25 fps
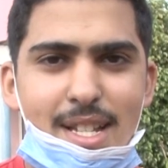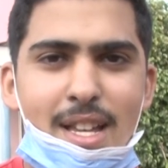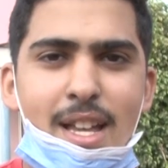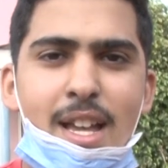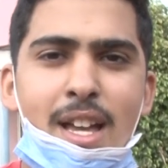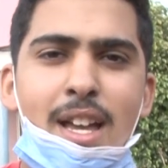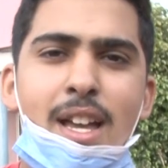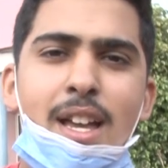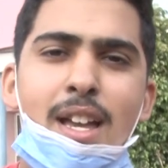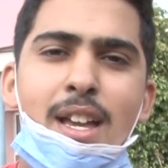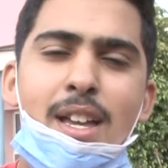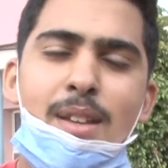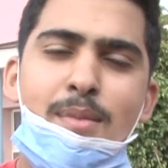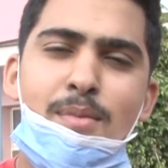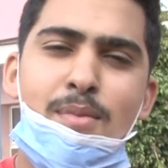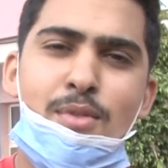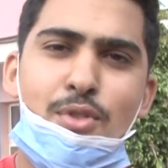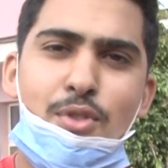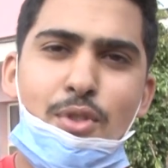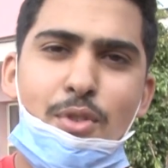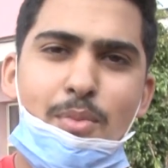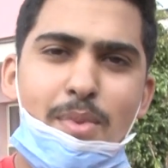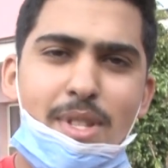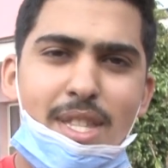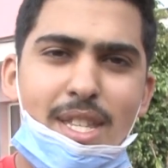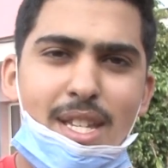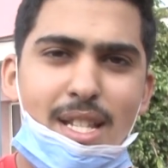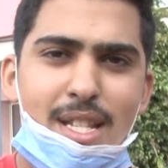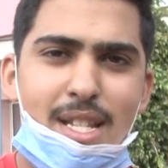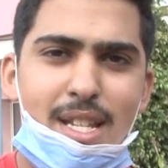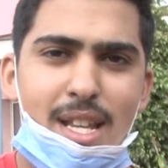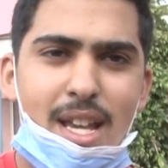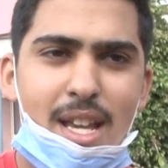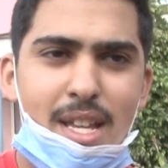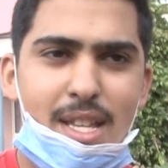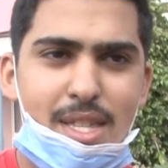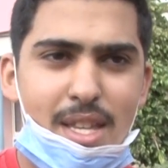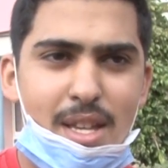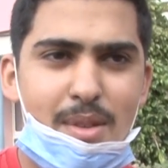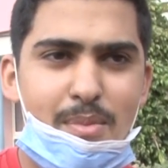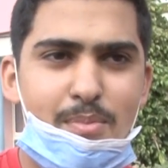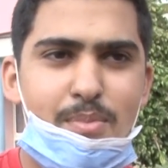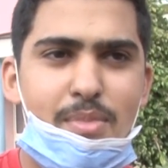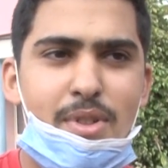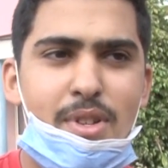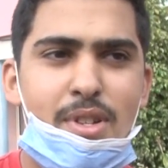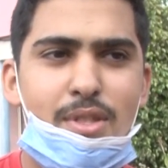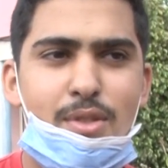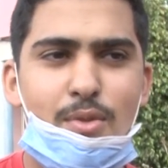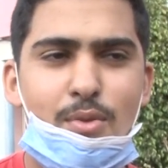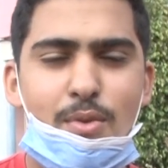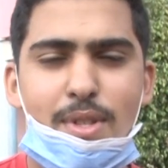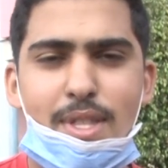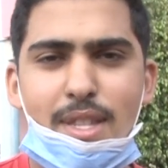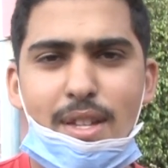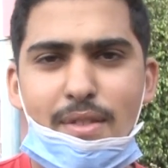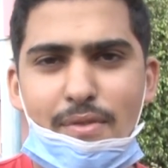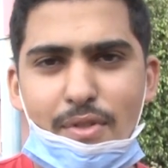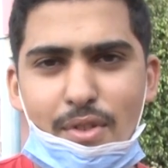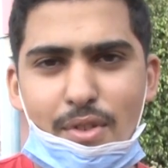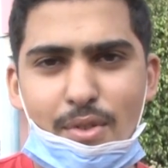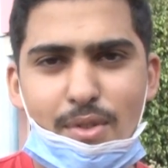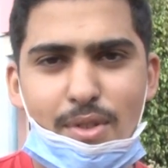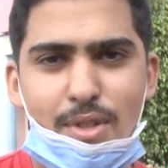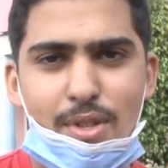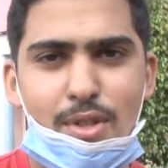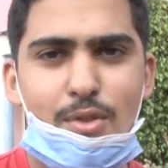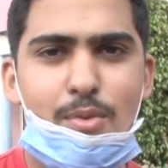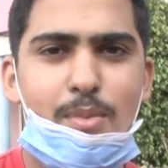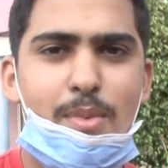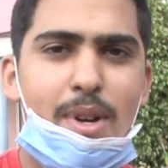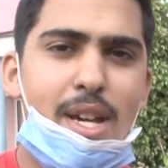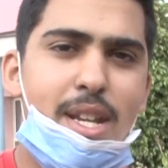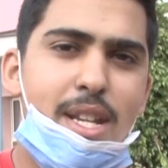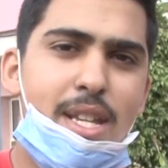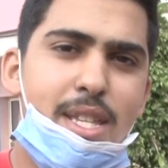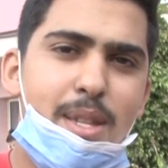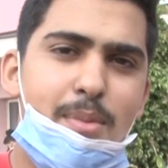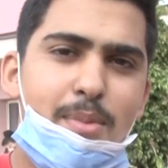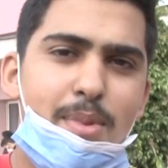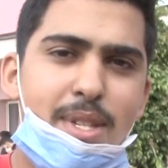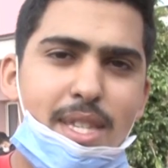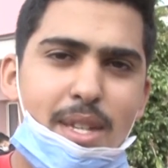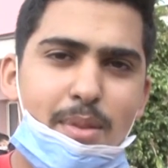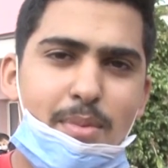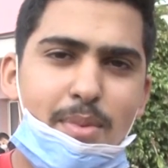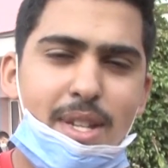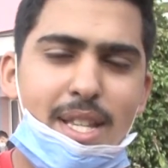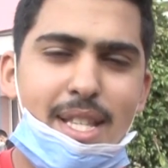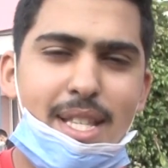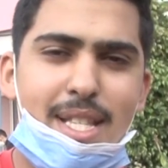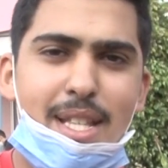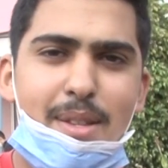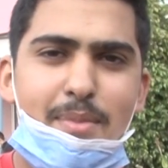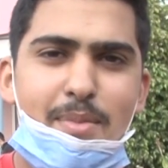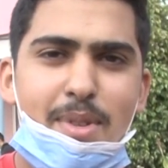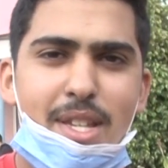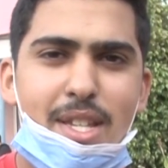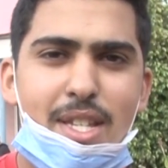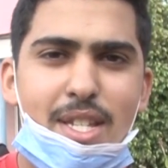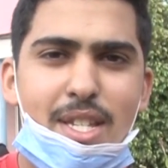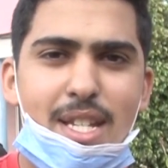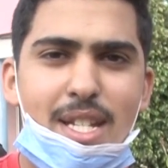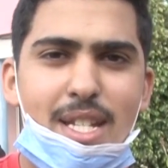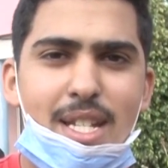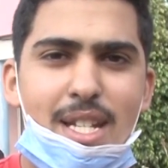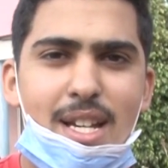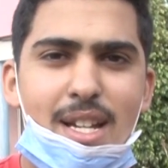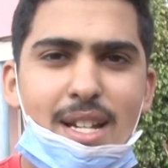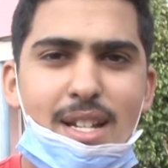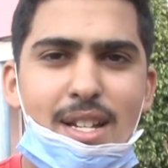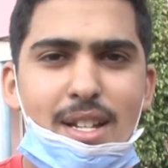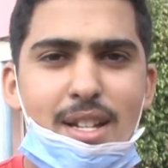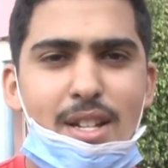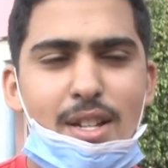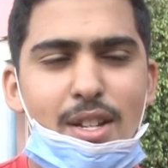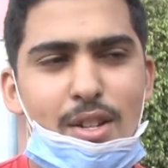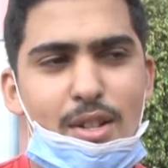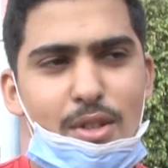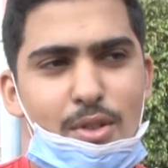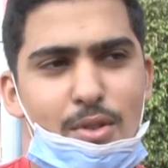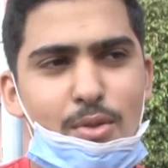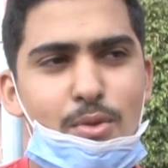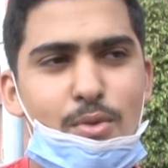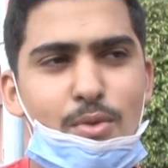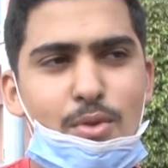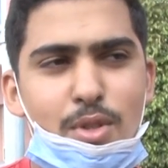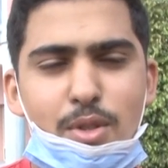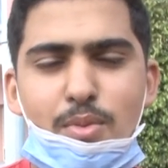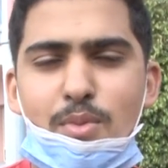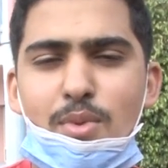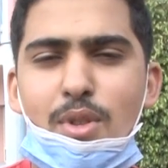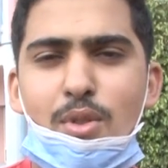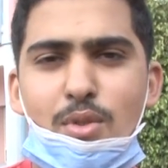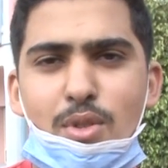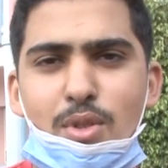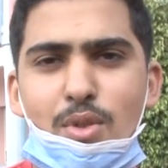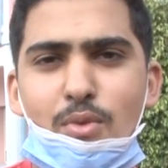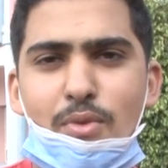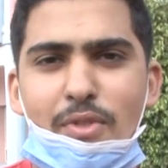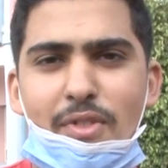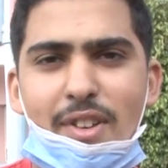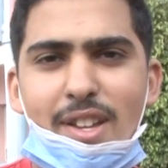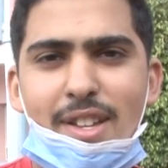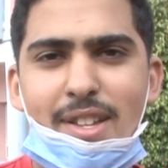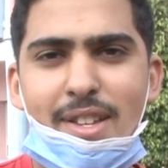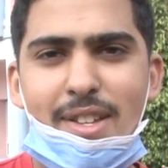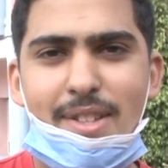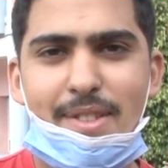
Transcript: آه، شعبه ديال الاداب دوزنا الفرنسي وبقينا دابا التربيه الاسلاميه ان شاء الله ونتمنوا التوفيق